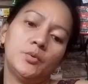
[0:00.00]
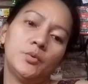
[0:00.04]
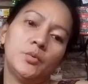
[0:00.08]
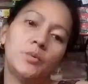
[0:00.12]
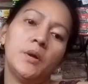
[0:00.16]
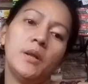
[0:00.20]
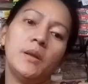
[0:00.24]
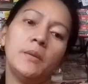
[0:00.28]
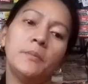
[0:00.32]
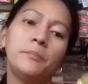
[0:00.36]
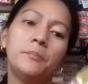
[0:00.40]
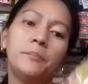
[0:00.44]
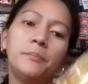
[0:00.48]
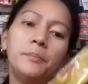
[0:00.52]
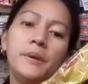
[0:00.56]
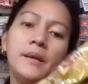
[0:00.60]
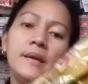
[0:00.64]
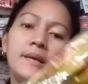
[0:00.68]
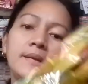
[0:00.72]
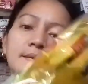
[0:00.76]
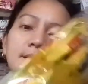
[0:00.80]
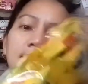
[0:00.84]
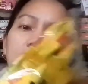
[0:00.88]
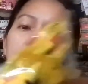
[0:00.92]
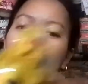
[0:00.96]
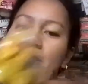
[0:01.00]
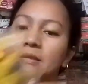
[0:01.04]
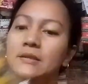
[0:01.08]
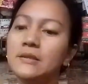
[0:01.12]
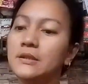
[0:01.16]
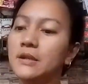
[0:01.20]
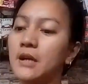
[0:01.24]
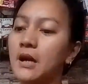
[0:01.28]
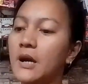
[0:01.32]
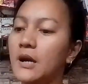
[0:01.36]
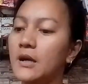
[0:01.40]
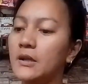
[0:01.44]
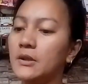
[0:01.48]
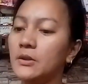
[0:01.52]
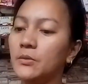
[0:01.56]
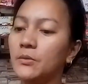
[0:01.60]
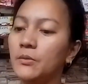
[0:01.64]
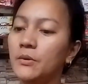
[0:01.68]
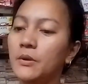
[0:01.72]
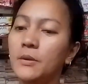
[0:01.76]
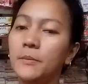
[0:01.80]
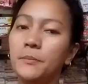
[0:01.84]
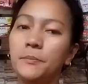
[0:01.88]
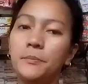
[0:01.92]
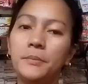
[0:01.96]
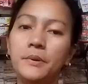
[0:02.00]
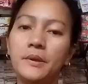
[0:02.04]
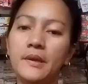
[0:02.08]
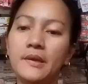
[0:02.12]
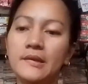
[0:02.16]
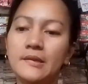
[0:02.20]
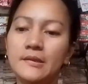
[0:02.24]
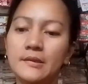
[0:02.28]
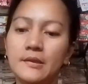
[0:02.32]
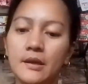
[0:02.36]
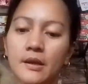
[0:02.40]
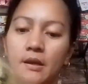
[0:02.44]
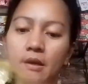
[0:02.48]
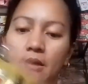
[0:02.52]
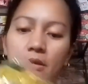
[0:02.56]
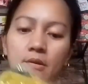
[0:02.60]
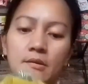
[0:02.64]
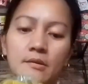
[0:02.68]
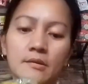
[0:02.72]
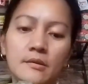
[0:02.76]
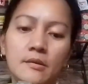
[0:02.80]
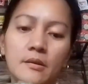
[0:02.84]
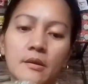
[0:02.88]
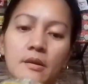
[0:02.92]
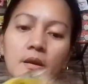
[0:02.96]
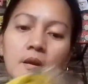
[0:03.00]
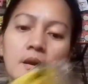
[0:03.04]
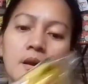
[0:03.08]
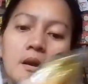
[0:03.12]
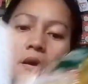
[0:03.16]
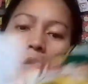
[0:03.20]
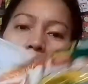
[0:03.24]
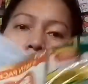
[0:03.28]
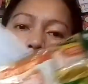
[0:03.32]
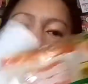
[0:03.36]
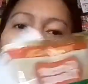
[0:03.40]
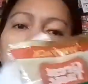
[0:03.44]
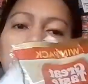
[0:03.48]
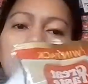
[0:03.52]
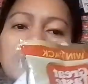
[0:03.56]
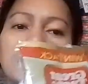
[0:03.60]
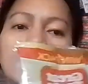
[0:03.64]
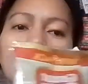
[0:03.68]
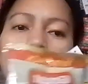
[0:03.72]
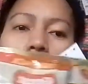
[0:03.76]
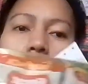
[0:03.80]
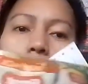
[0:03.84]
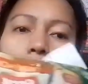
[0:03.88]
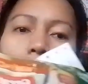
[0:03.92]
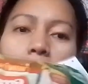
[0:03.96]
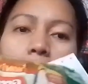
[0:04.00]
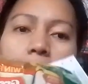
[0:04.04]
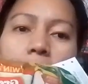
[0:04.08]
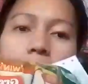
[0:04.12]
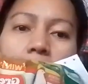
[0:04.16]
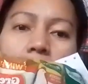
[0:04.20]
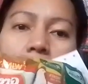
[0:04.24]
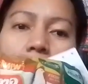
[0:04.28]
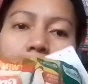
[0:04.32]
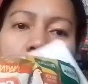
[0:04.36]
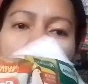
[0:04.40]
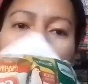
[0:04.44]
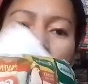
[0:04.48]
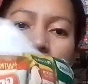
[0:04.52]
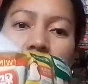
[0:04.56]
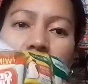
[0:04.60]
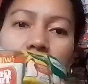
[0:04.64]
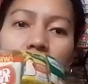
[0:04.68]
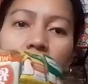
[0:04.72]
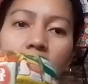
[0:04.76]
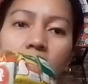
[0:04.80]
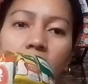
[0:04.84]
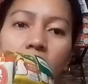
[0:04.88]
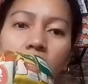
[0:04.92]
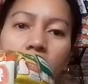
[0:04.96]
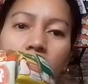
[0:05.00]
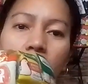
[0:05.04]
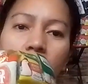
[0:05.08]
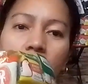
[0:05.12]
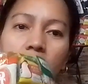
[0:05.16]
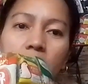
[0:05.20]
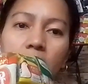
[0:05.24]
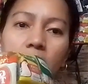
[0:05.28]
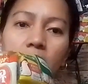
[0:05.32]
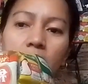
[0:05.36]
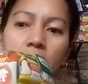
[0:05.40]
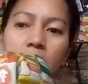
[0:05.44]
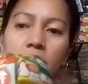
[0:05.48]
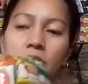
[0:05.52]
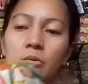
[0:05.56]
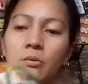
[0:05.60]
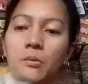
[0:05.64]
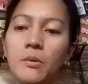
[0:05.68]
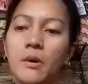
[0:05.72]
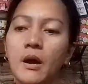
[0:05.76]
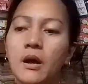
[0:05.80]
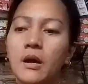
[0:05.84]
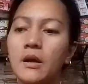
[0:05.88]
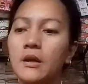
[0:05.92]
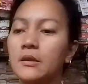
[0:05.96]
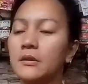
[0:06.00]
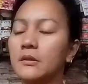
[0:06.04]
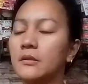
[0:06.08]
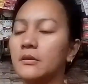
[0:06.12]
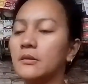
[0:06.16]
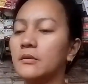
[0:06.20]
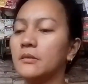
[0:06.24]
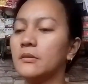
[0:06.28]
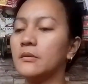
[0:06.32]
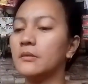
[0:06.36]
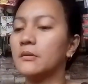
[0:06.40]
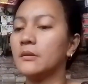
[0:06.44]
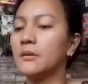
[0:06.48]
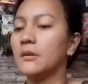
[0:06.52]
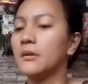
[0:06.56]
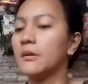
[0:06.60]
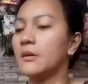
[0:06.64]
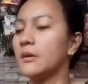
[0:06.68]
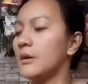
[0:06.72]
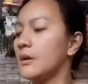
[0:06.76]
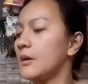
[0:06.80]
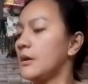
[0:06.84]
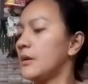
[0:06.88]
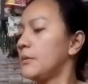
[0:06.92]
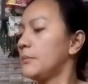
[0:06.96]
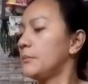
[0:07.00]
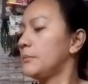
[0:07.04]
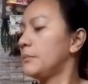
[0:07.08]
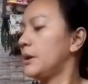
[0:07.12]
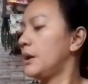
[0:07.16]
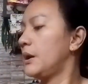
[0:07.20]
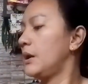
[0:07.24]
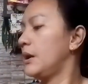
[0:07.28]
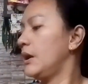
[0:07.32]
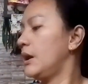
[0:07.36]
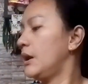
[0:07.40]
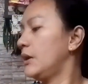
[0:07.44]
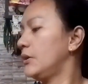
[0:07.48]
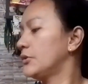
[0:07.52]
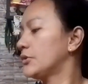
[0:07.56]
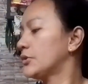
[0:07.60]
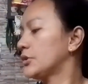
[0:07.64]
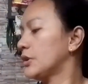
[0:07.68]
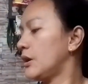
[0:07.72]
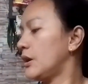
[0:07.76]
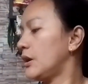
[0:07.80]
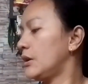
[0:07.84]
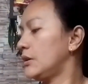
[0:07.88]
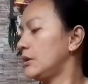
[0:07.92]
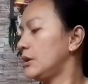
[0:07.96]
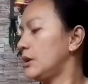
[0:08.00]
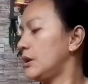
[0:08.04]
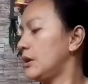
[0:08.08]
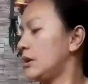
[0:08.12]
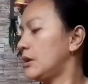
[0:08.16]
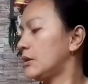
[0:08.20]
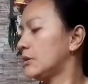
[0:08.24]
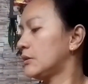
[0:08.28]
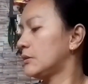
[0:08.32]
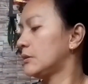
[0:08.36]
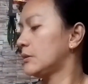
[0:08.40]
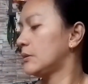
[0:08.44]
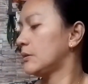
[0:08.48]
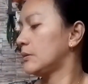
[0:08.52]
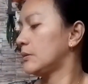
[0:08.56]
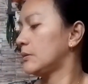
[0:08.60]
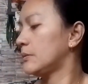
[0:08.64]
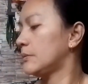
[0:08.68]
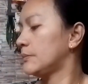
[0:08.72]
12 pieces siya 12 pieces meron siyang free na isang greatest ride. Bali, ano sa kanila to?